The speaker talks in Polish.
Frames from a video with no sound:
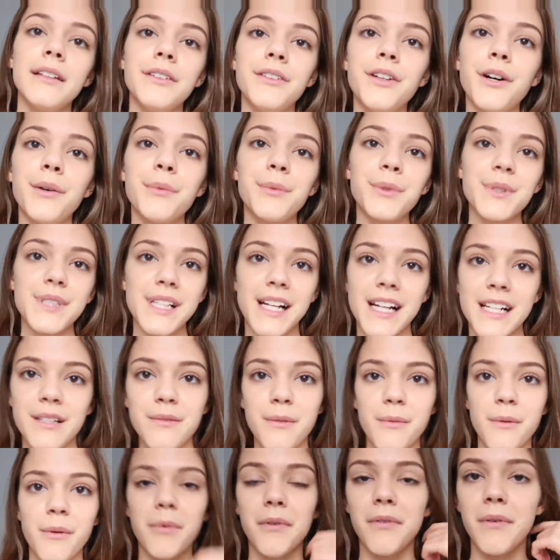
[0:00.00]
domu. Zaraz
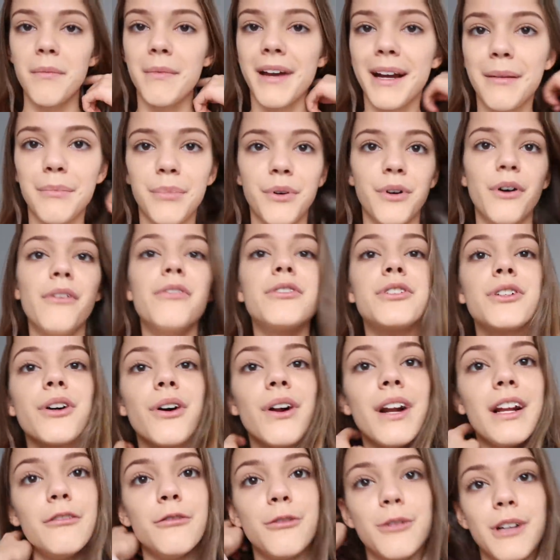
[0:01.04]
wam opowiem jak było w
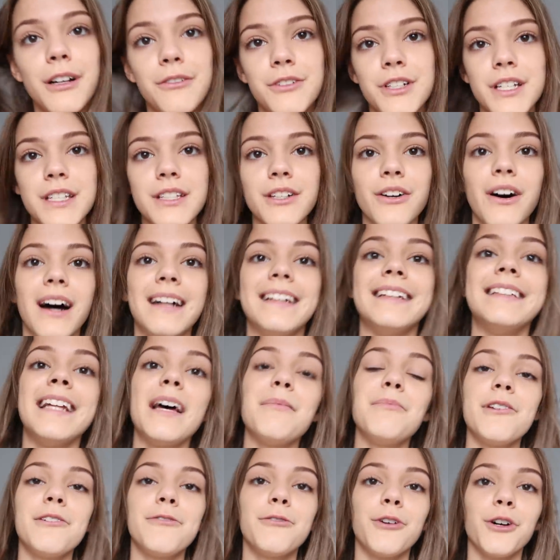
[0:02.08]
szkole i w ogóle wszystko, ale
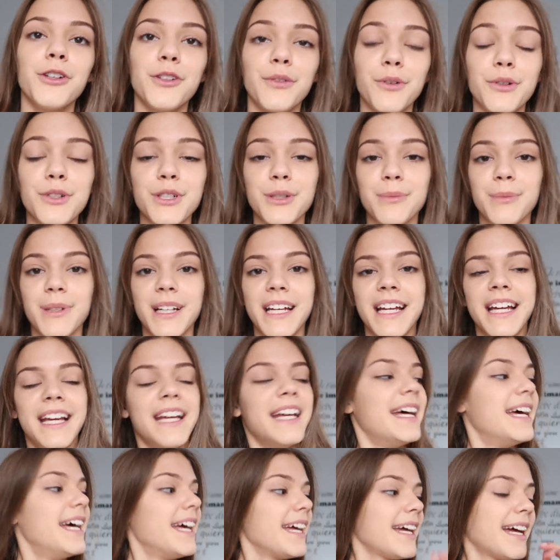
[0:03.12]
najpierw otworzymy
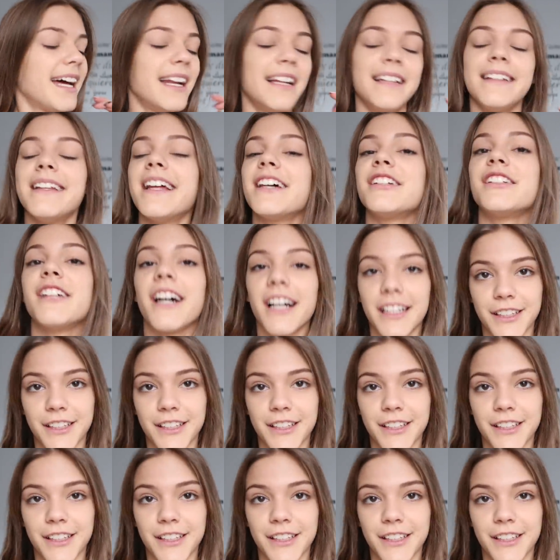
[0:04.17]
kalendarze